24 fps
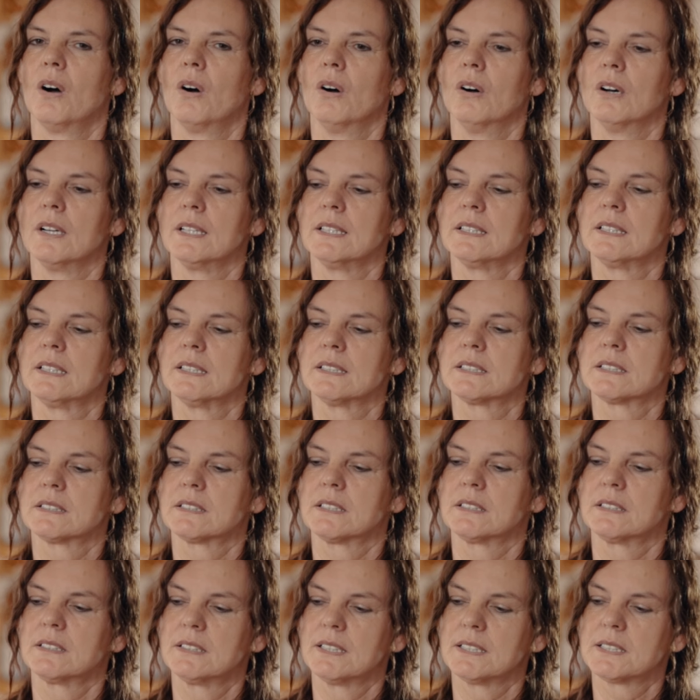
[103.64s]
Und das,
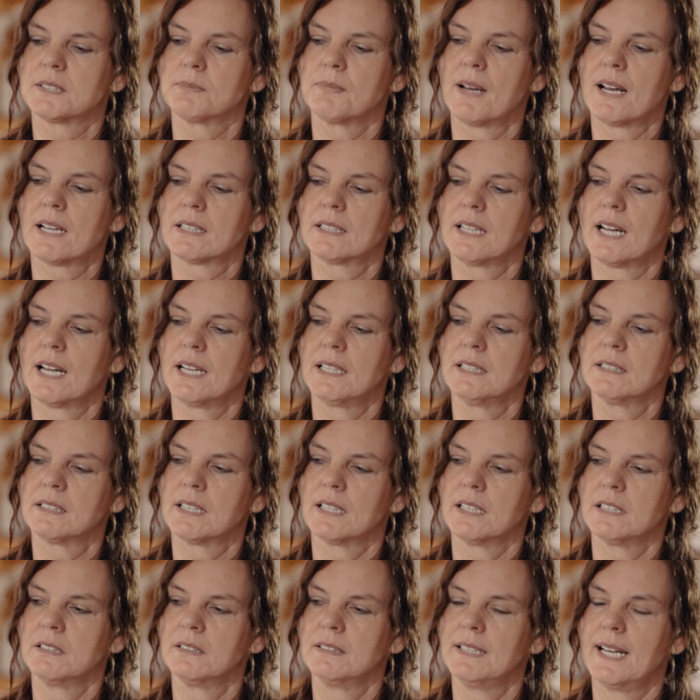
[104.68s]
das macht einen
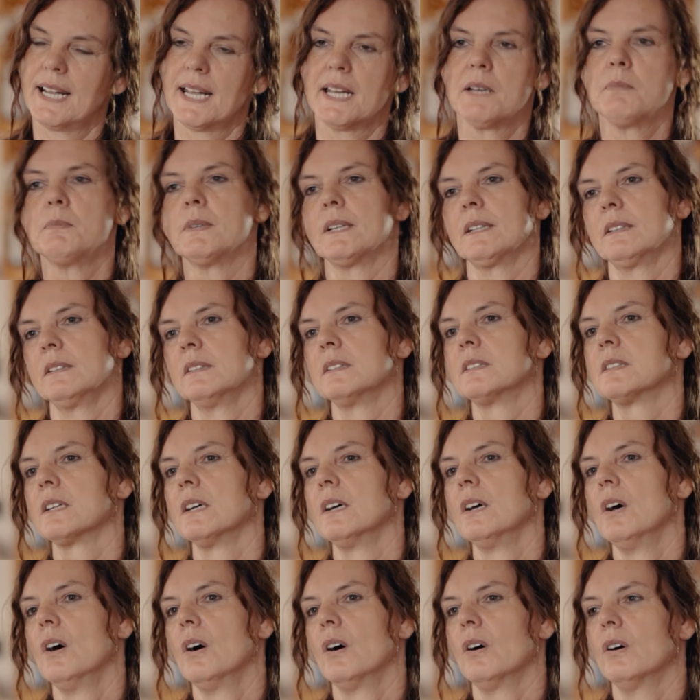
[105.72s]
dann lähmend.
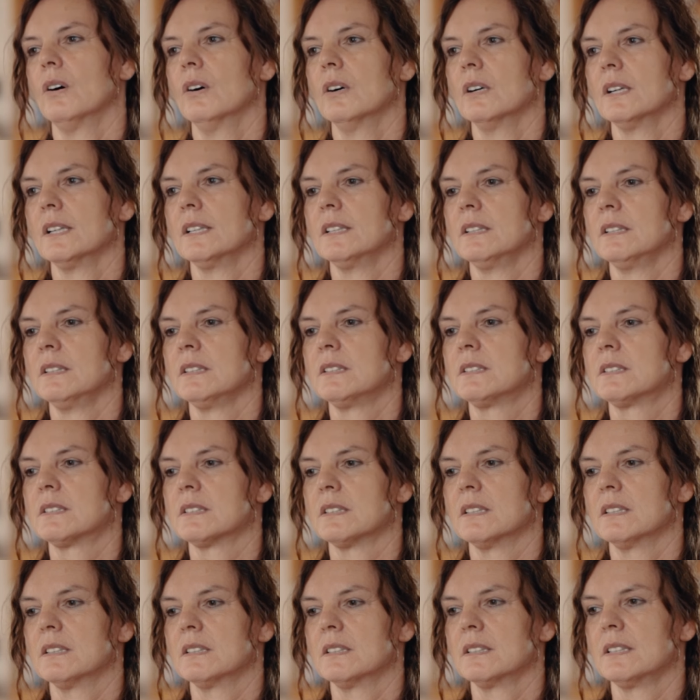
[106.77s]
Und
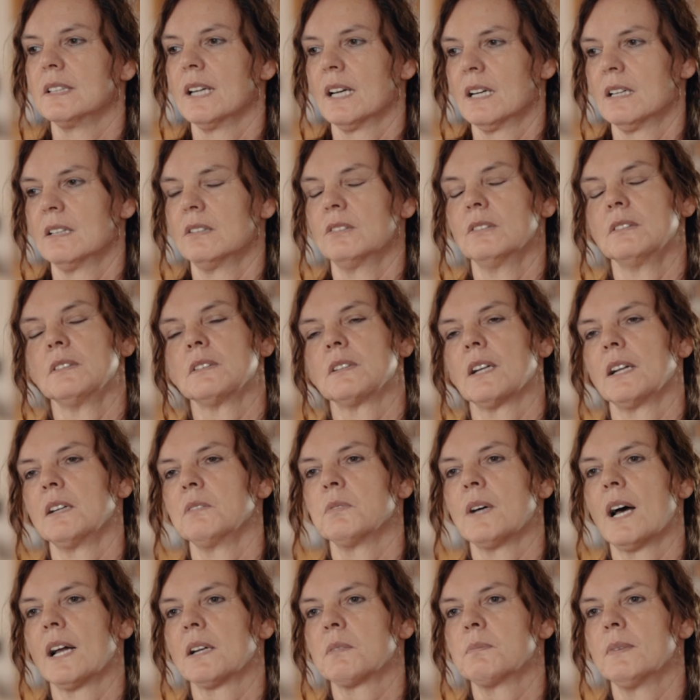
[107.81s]
äh, ja, und
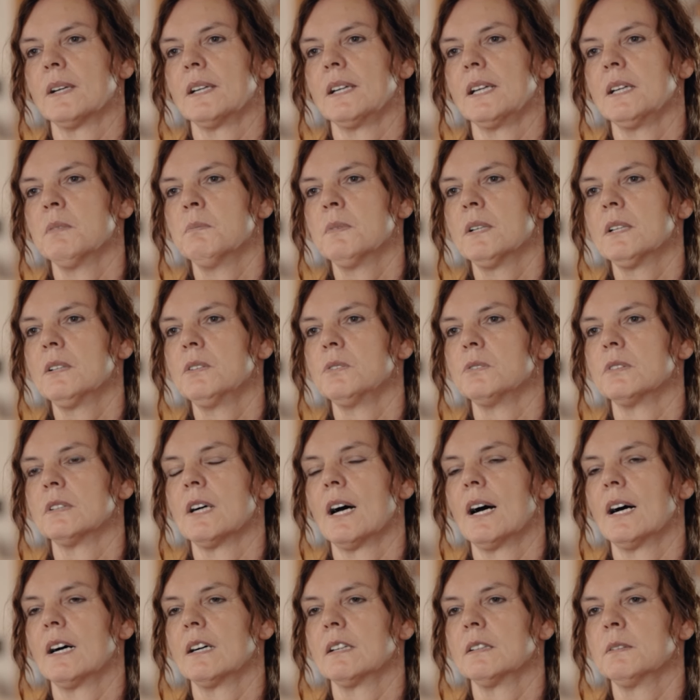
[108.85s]
dann hat man immer
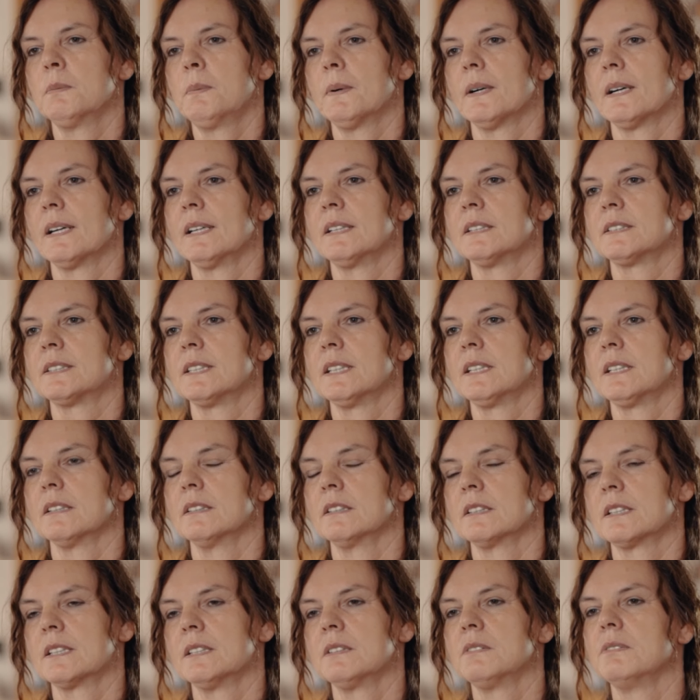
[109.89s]
nur Arbeit, sich
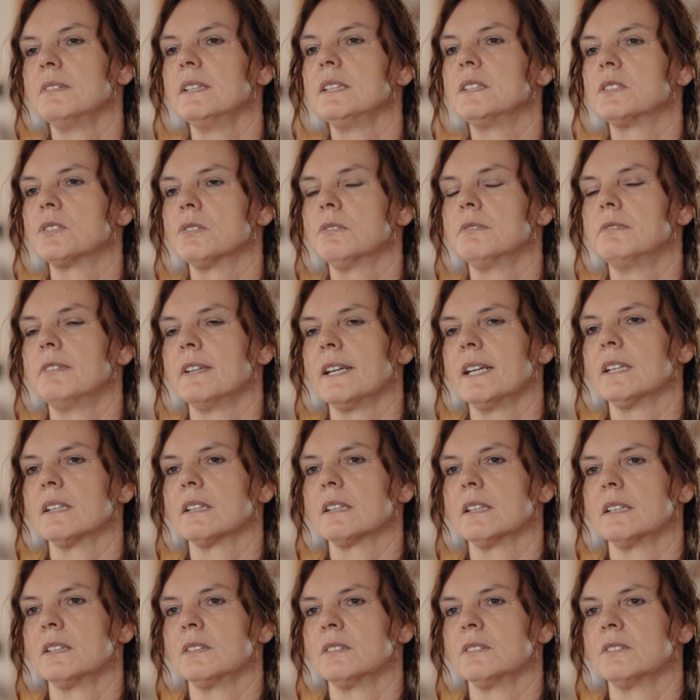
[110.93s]
irgendwie zu
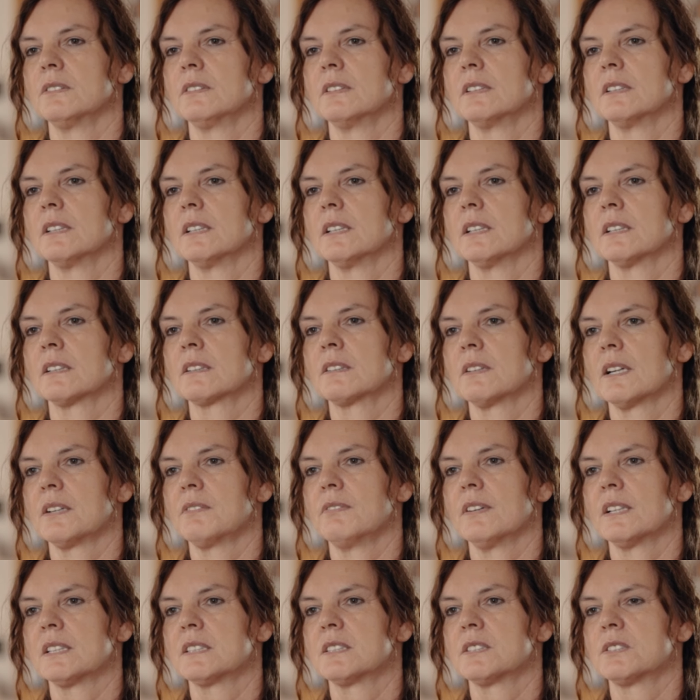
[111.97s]
wehren oder
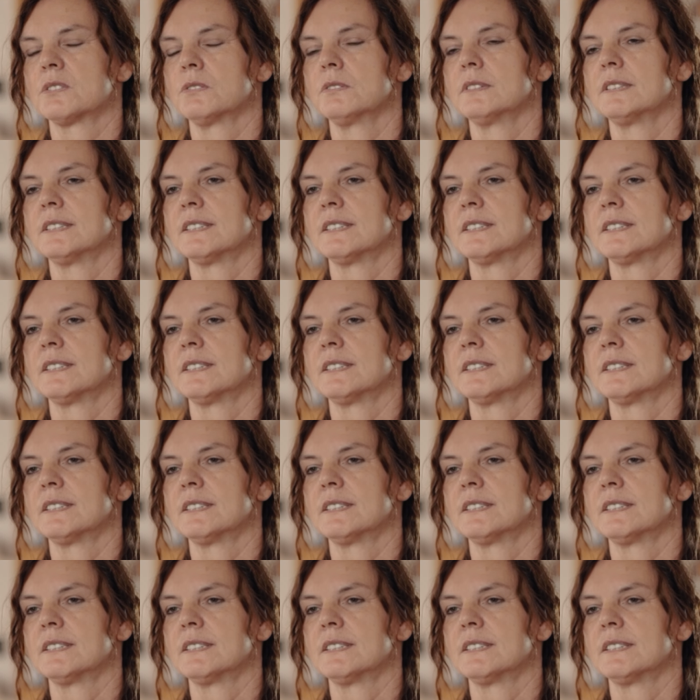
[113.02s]
irgendetwas zu